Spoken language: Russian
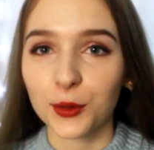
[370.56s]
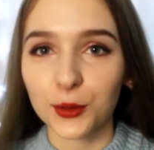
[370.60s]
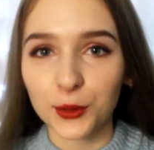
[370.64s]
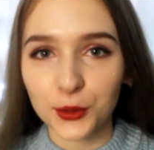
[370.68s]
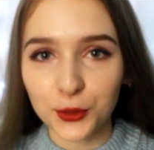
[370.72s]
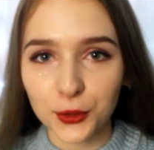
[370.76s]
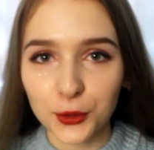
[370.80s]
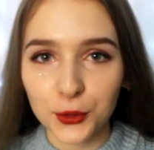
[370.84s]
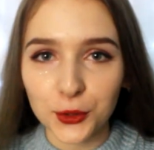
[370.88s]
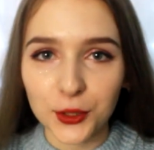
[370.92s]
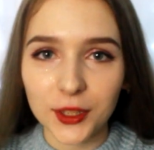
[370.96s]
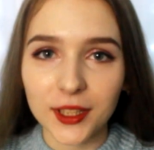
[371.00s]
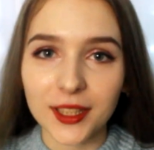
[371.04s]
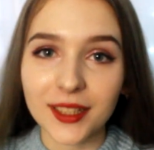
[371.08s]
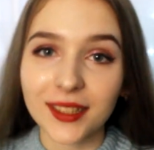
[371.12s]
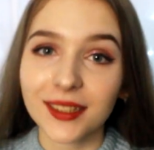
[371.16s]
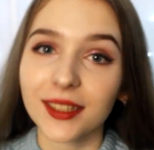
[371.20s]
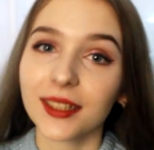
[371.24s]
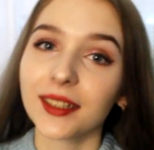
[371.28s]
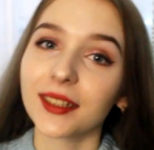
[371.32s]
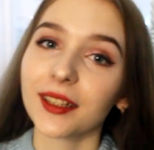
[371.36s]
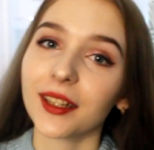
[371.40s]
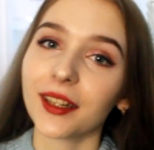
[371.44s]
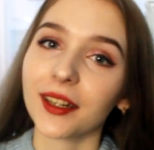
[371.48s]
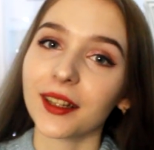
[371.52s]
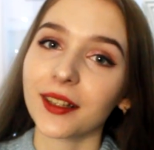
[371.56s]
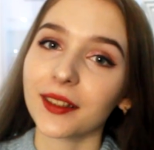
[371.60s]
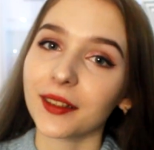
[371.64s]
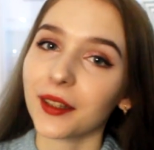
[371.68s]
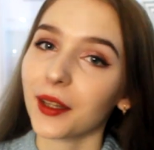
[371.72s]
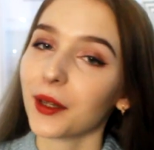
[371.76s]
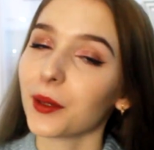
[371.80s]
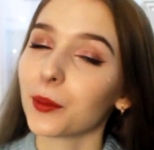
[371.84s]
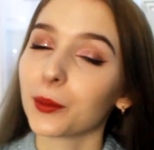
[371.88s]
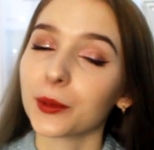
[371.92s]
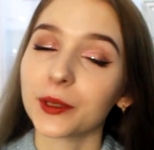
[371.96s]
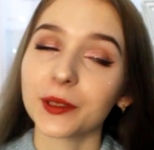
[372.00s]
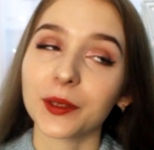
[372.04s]
Ну что ж, о Кассандре
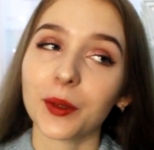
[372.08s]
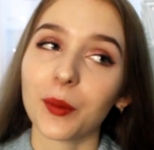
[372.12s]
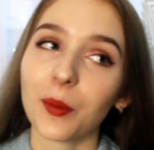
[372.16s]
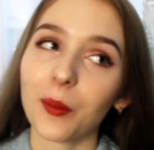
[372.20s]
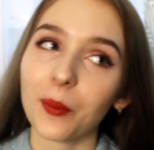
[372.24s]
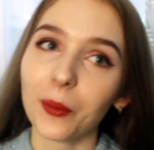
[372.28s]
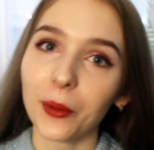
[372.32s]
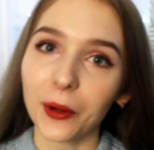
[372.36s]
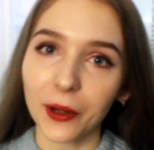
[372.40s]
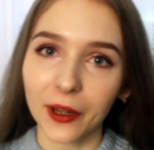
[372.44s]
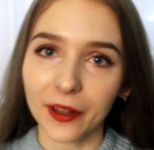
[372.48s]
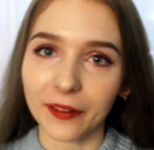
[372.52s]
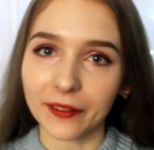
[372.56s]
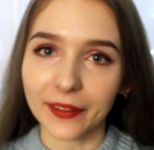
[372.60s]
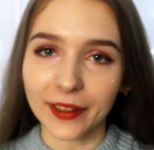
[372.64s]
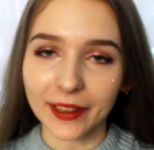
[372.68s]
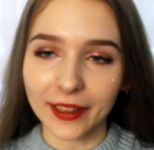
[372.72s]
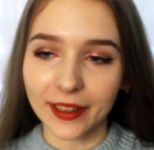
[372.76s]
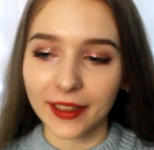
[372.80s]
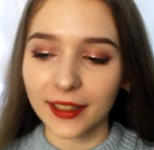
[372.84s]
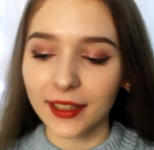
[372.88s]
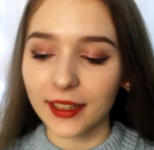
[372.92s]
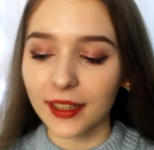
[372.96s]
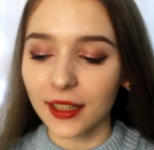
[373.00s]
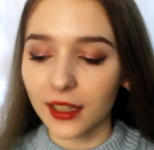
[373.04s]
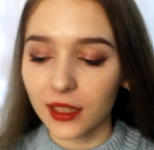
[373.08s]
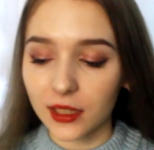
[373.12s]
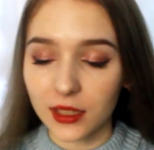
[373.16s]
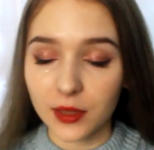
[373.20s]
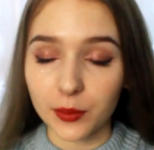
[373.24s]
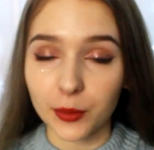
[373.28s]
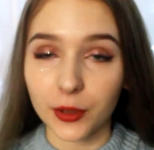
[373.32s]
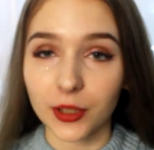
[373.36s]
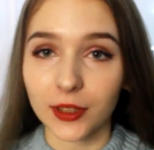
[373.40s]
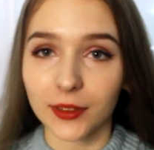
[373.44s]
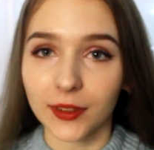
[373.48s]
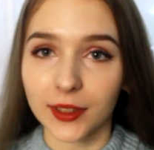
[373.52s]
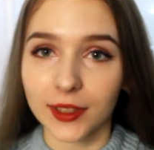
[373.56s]
Клэр мы с вами поговорили, а
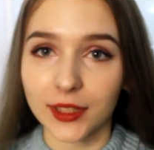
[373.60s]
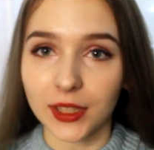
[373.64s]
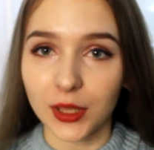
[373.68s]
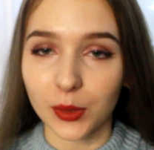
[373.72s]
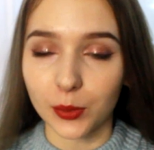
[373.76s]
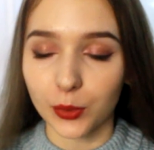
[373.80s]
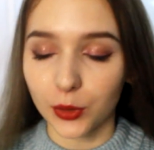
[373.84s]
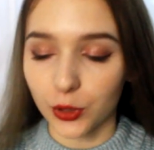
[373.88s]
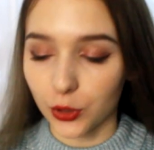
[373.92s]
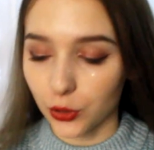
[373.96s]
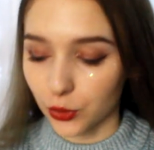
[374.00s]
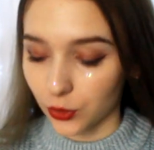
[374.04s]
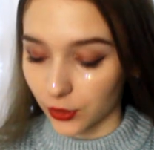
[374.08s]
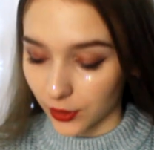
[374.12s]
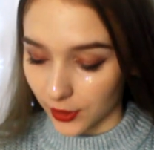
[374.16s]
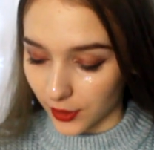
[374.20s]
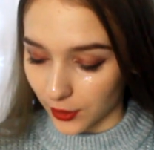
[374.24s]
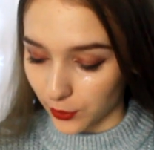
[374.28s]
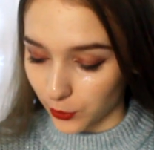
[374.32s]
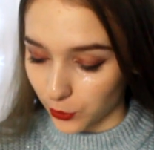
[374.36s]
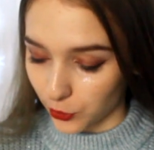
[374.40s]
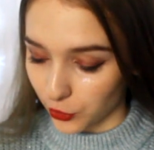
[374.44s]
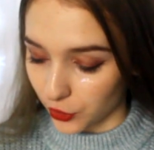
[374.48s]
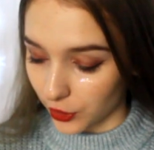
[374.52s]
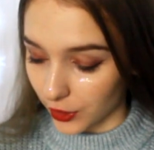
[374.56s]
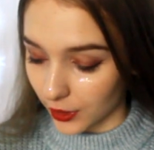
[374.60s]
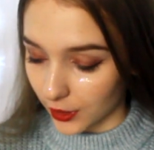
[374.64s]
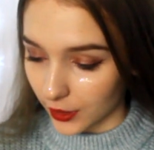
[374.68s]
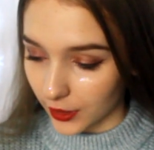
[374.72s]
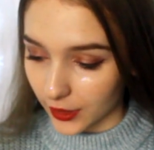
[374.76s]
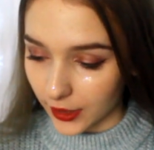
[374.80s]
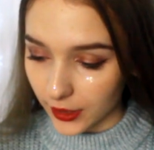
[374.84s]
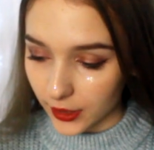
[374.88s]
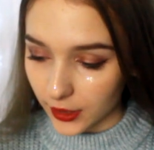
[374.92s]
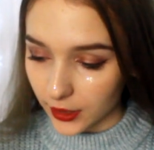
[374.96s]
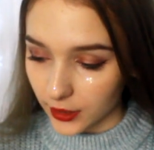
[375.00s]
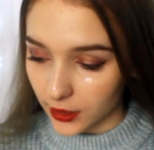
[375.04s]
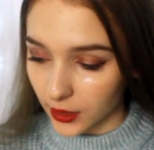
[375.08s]
теперь давайте я вам покажу следующую
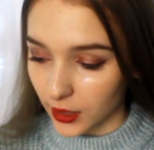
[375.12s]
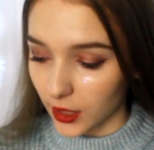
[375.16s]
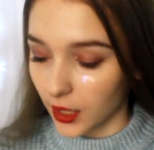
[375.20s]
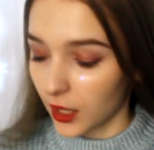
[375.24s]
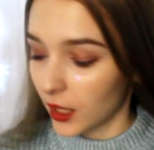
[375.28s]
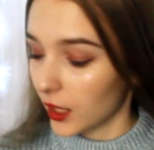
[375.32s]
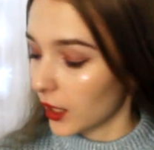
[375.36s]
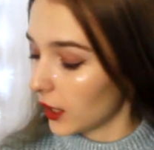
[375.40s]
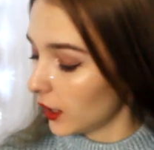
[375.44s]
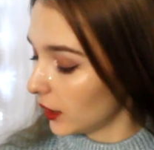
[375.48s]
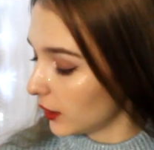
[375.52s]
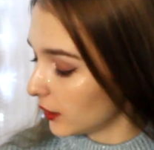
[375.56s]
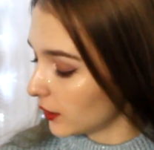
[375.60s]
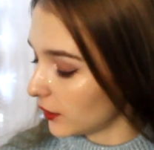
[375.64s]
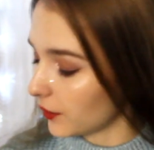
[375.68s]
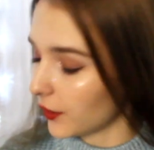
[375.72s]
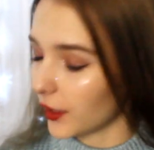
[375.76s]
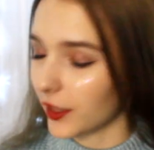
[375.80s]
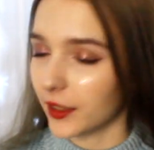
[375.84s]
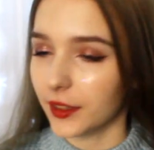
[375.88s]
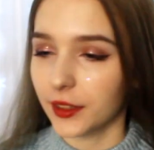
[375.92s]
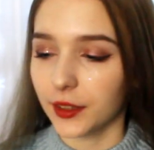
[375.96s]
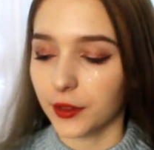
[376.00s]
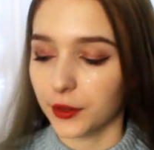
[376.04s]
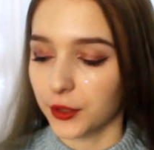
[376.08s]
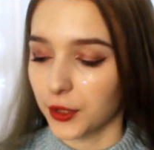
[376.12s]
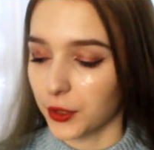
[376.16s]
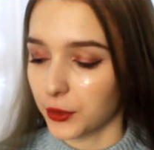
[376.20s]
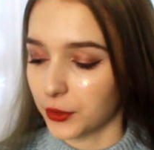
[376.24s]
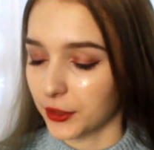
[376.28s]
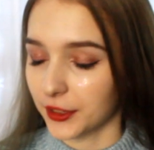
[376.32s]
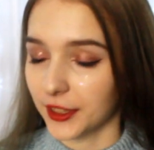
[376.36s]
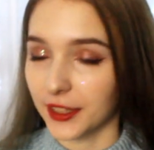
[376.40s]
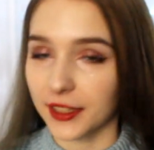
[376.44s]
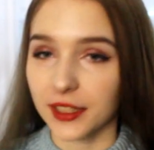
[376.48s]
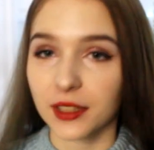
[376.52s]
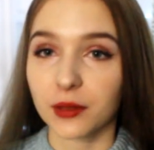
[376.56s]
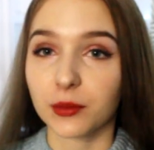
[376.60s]
книгу книги. Давайте
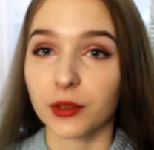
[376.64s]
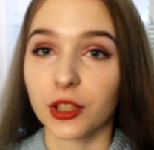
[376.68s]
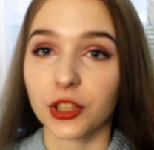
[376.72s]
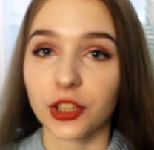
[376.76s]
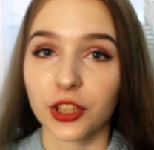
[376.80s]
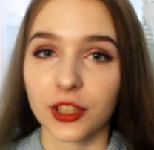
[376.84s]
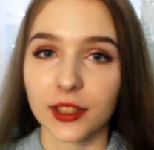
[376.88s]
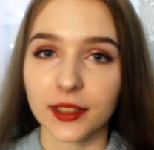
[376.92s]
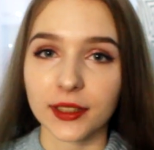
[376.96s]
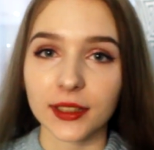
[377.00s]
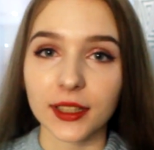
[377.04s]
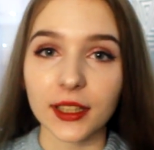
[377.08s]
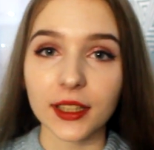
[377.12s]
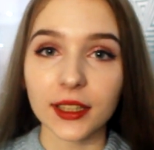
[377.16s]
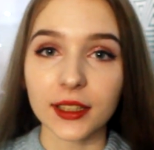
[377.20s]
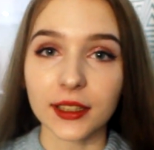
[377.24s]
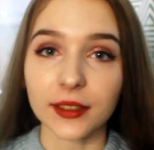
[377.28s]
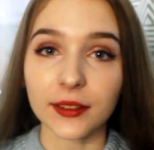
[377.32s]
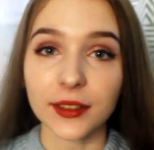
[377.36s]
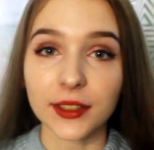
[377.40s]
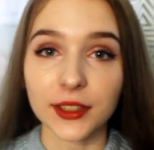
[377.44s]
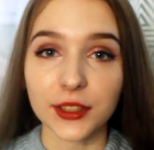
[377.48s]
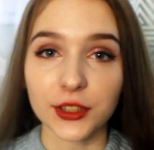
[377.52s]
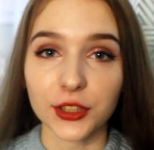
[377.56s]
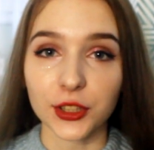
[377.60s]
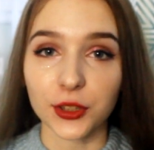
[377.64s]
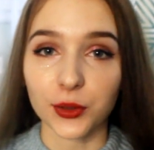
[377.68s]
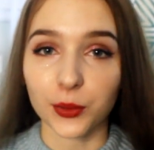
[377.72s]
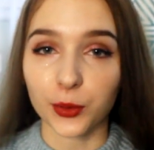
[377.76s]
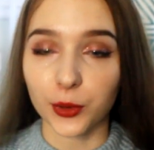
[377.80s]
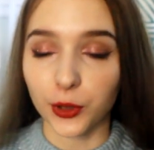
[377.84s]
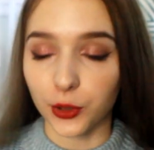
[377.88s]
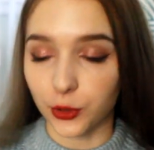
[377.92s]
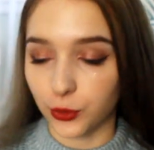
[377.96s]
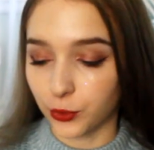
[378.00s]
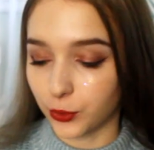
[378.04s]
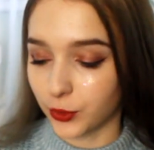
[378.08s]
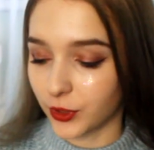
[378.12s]
все-таки, если мы начали серии, давайте сначала
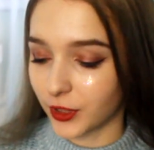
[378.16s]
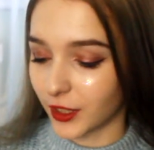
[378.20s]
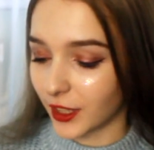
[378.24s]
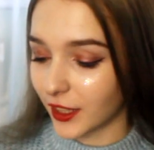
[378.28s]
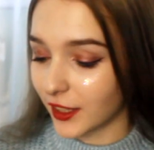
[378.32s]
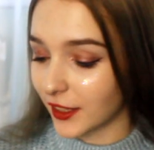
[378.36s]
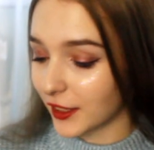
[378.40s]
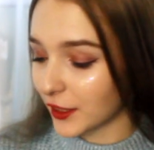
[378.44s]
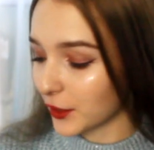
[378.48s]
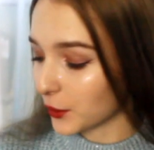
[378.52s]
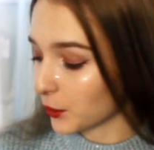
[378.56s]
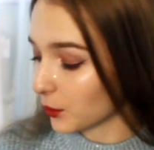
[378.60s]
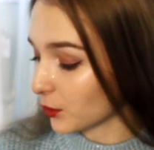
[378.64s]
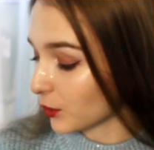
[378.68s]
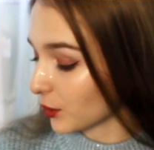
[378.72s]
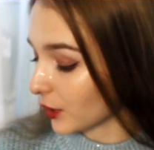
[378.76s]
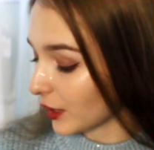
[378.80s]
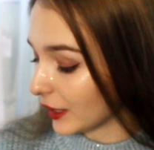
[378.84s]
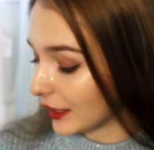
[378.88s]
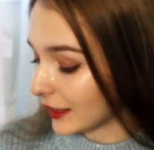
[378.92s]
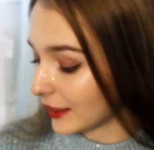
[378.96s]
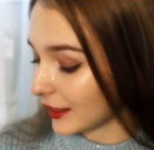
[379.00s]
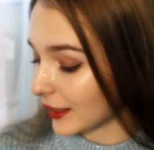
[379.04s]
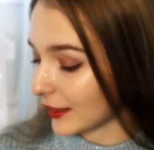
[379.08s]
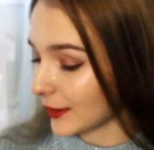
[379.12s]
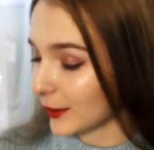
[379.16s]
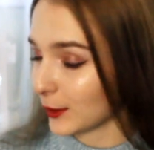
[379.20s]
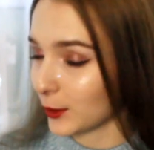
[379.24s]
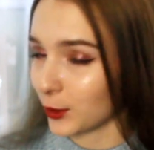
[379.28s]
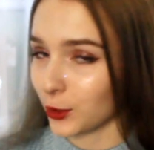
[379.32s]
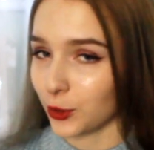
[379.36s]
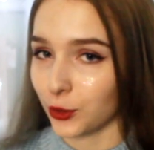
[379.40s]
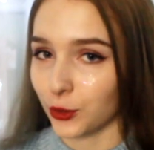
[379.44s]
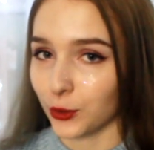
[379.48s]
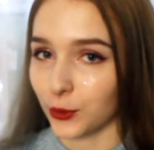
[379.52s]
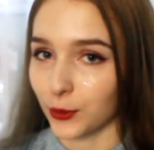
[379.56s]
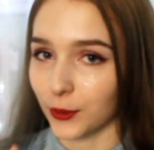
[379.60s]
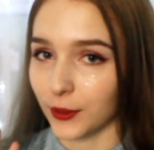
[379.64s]
покажу серии. Тут их осталось
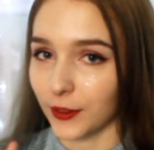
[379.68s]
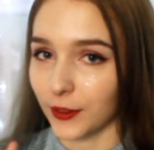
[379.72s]
еще